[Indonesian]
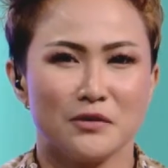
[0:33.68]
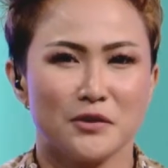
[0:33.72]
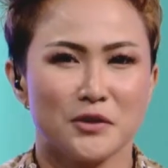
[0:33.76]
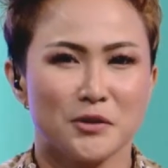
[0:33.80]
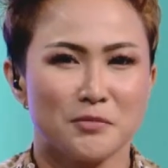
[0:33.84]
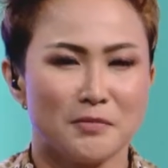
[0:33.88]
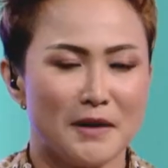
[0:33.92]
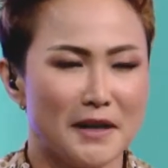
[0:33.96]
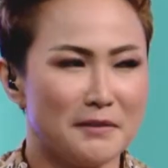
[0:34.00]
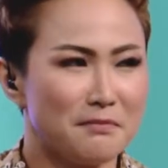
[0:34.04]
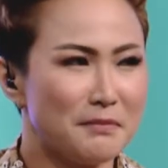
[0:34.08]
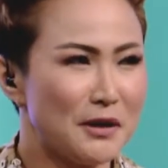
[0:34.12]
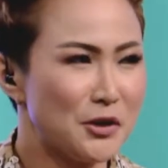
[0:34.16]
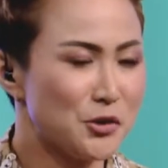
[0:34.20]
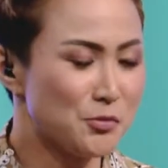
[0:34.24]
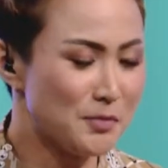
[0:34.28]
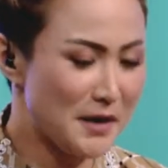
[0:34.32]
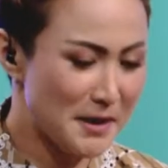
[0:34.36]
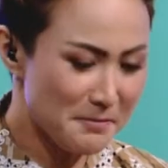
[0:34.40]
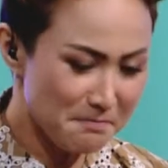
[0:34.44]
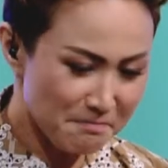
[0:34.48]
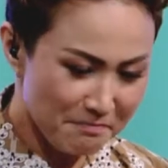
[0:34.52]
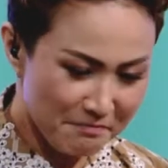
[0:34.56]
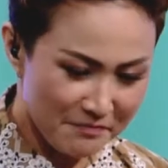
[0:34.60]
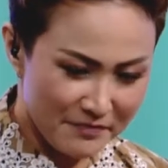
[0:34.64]
Usman. Pak
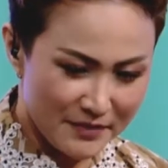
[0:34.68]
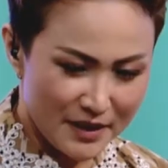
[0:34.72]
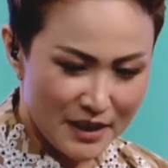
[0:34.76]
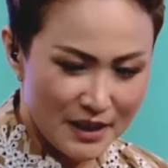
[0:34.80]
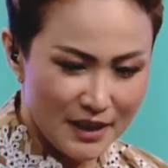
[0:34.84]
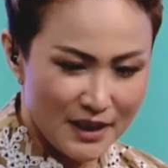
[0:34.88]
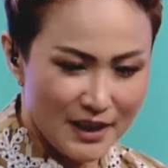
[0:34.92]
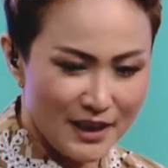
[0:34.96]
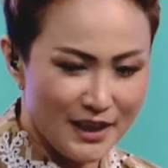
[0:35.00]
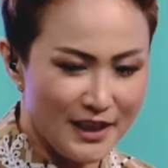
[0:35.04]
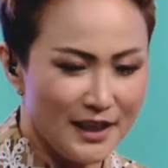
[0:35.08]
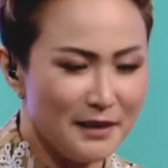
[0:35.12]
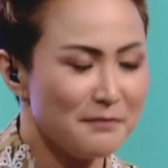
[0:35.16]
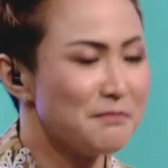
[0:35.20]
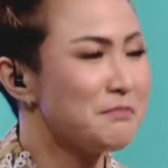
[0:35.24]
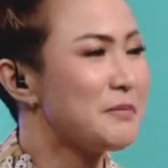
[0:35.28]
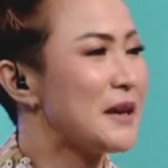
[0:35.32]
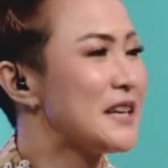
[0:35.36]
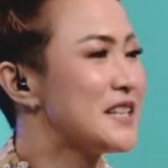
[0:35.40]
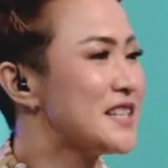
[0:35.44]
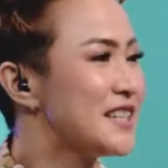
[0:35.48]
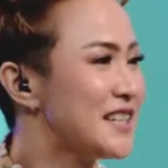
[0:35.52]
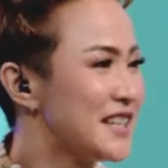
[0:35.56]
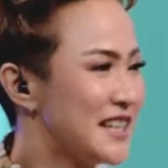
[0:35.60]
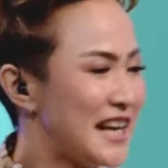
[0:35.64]
Usman, uh, eh,
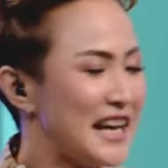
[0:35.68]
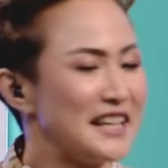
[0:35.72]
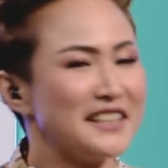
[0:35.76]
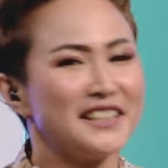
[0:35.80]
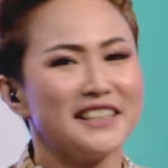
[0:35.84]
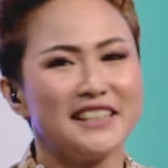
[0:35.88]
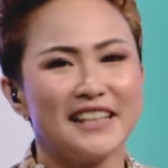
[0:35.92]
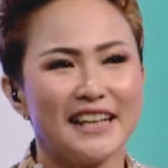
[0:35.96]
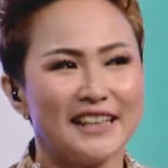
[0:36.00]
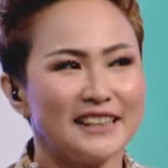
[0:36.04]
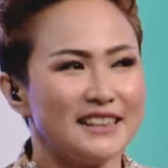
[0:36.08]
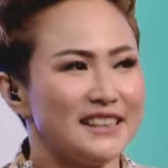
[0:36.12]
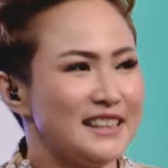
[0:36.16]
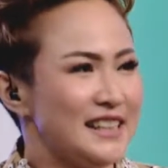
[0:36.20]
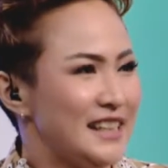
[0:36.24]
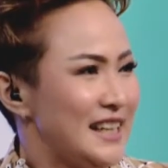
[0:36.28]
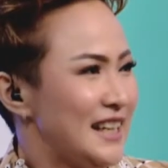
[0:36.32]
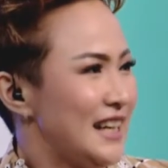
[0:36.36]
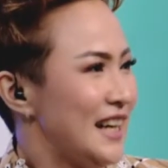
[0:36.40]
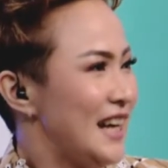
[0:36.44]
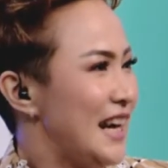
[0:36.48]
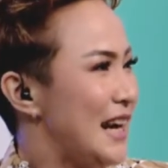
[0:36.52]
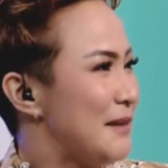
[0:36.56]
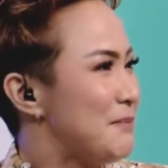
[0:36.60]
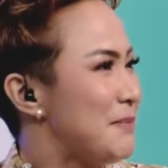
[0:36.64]
PhD candidate,
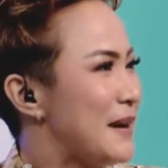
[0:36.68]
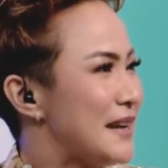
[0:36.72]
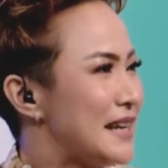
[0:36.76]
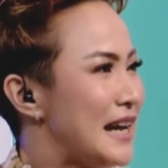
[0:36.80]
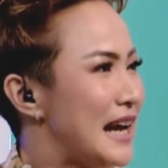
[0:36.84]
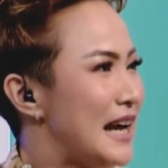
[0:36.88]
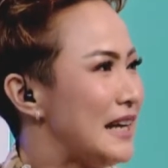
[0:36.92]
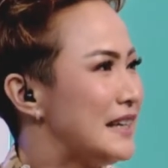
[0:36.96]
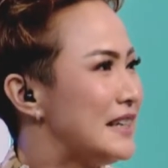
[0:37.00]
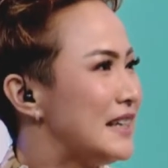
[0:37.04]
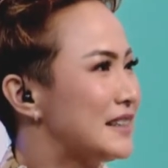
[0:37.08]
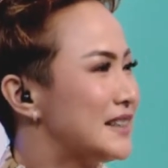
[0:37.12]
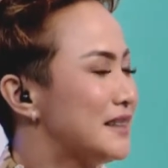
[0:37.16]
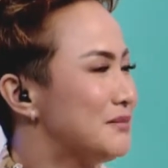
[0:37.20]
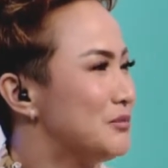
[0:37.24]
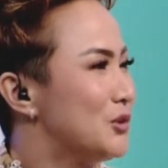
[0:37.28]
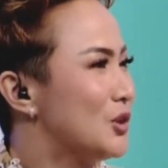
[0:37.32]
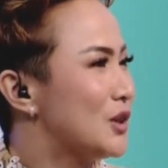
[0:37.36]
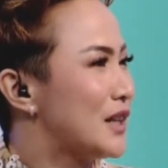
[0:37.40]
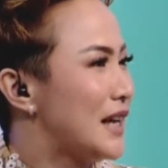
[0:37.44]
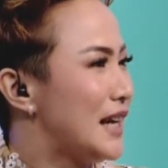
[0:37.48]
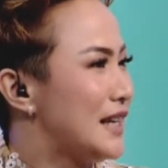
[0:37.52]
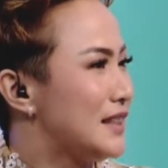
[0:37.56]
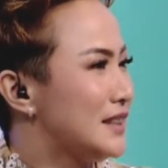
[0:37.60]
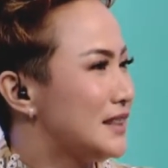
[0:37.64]
apa yang Anda
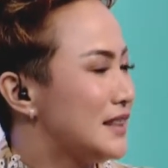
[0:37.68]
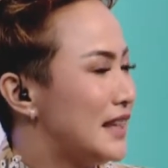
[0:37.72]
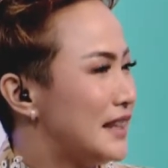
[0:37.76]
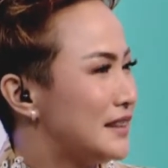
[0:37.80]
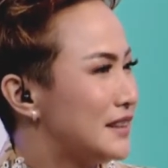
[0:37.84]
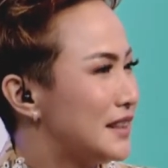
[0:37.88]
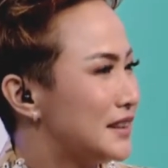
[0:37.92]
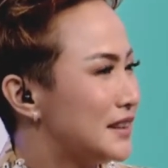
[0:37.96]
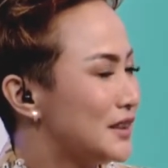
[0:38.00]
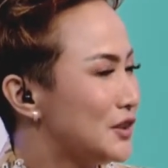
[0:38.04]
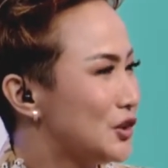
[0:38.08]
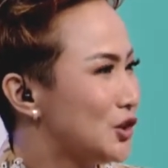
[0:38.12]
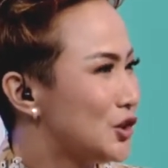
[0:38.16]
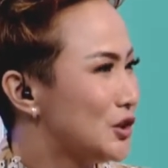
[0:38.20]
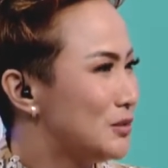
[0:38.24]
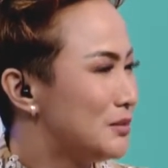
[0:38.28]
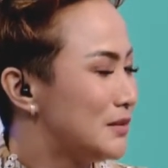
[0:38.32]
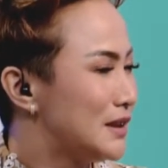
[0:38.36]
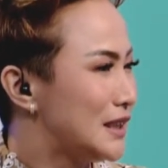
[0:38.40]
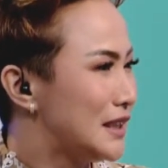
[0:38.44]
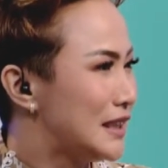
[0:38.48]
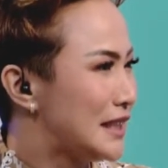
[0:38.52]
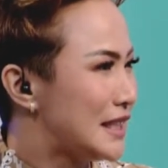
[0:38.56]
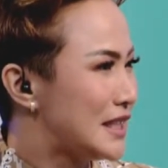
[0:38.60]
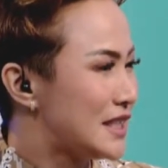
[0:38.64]
temukan, Anda tentu
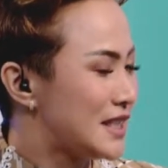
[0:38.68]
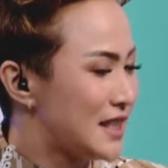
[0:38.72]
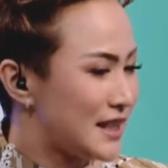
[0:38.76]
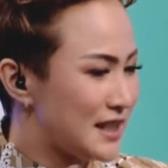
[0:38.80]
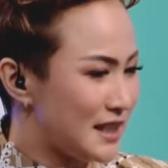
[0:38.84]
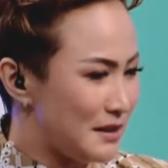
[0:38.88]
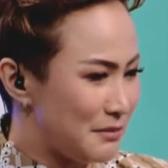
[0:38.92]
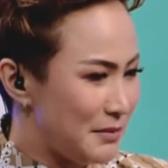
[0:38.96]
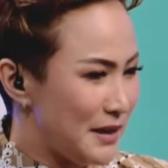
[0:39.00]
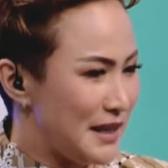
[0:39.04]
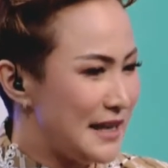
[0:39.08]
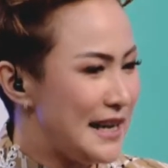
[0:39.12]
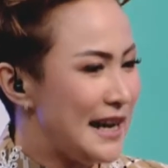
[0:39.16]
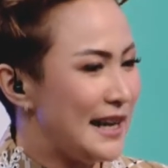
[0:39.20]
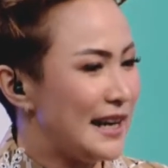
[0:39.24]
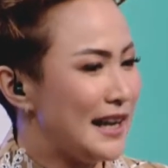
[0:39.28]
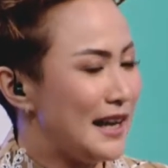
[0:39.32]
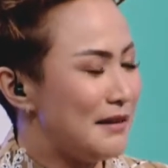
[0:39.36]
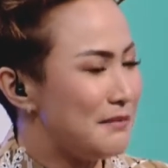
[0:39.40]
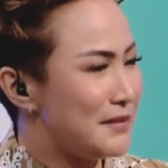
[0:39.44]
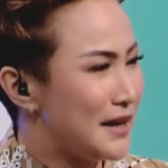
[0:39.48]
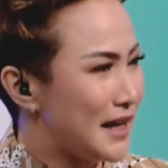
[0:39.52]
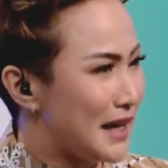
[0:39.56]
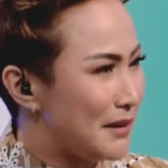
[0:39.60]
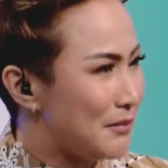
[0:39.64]
menelisik lebih
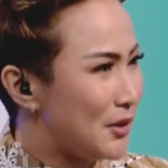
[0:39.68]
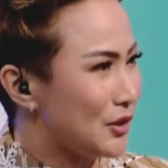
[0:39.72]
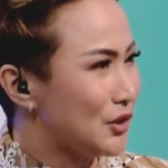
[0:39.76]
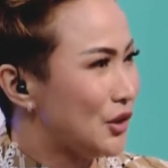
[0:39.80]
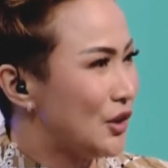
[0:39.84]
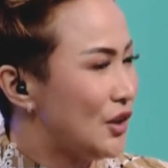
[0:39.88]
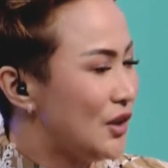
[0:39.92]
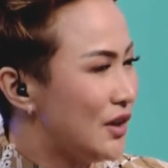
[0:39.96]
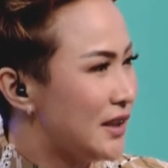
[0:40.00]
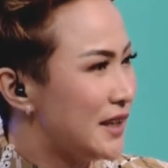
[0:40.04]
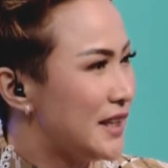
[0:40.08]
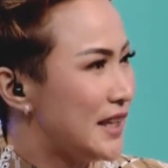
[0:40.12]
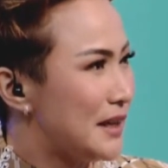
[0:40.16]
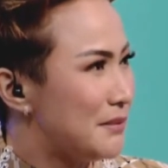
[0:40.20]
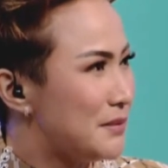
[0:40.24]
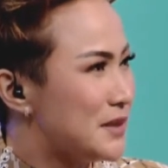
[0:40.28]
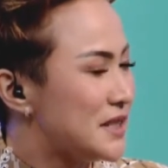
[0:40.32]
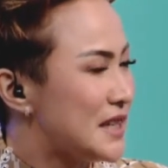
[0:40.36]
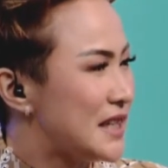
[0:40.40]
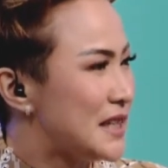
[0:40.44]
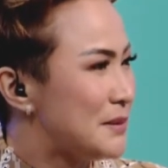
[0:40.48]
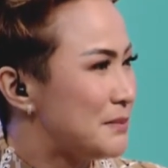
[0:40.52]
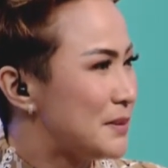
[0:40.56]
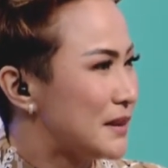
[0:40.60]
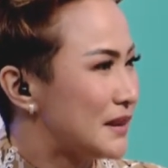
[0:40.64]
dalam dengan metodologi yang
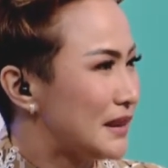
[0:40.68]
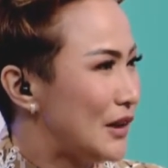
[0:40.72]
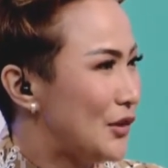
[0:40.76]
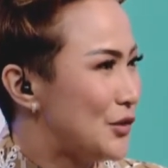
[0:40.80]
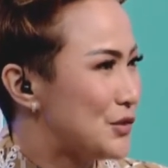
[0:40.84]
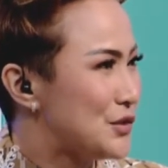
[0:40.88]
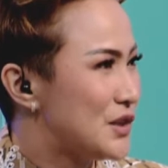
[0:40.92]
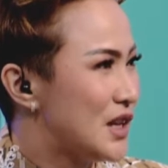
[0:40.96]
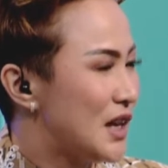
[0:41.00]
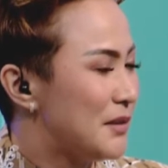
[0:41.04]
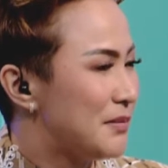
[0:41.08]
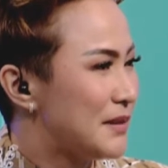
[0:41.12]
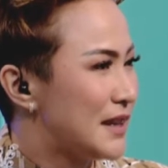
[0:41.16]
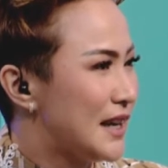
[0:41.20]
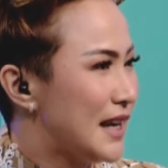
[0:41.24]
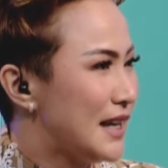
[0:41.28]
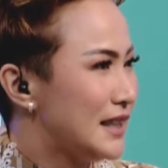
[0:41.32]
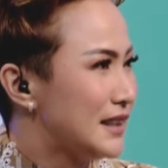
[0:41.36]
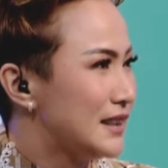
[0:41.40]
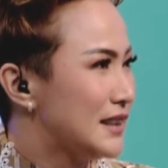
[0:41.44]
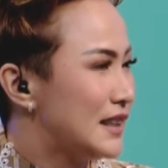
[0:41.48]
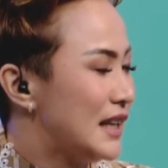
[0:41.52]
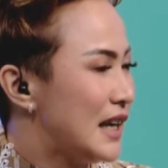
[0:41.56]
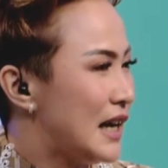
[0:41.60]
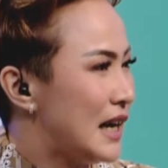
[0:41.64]
bisa
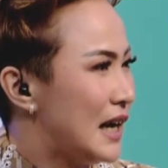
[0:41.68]
dipertanggungjawabkan.